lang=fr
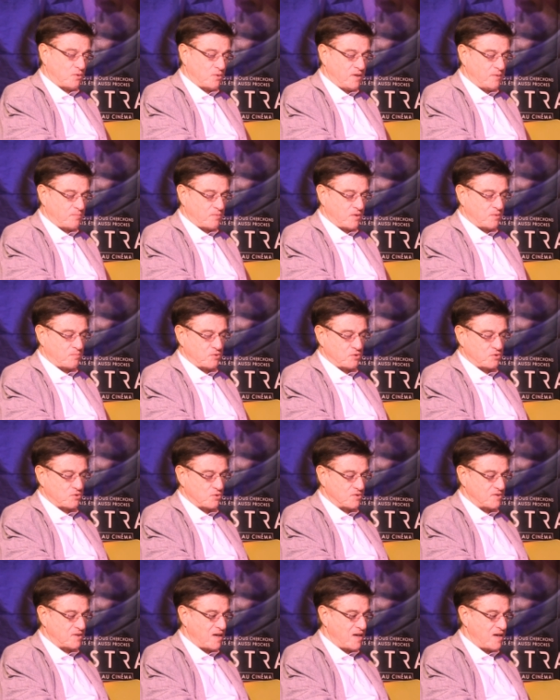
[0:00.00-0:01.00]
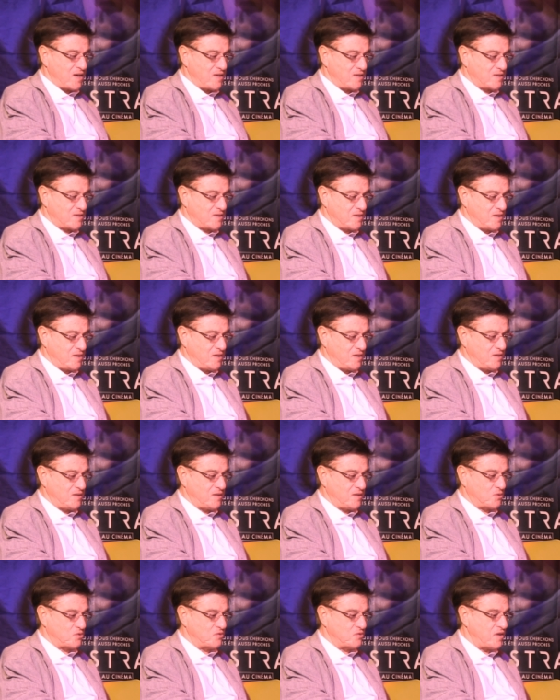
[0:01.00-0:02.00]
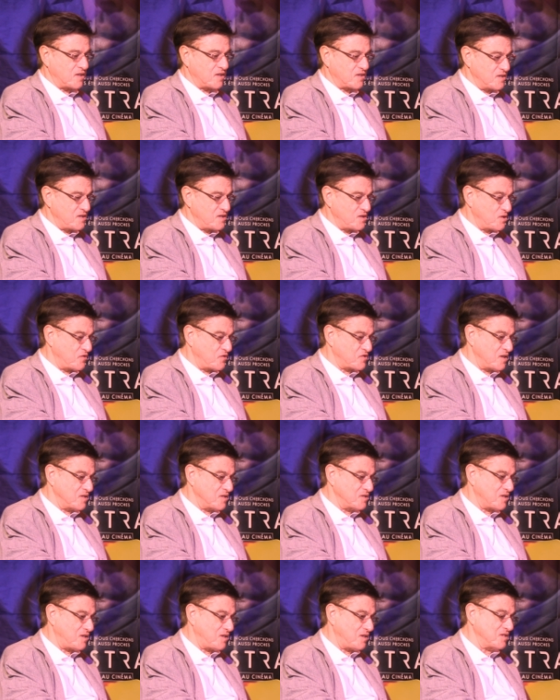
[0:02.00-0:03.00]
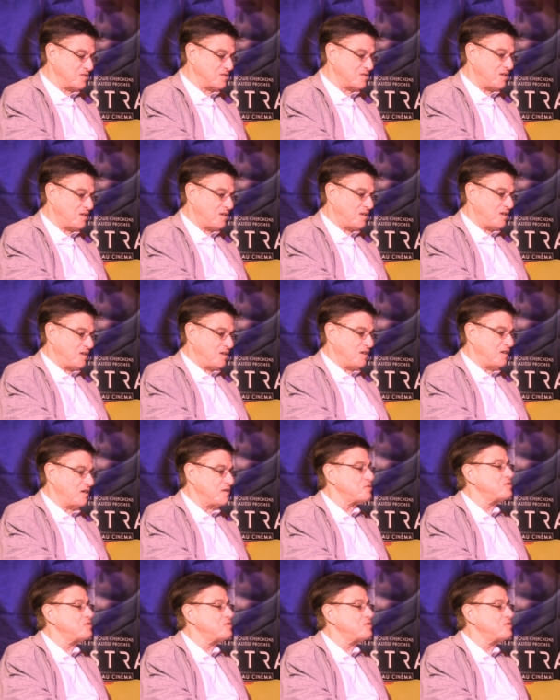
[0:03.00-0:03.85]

Oui, Pluton a été découverte en 1930 et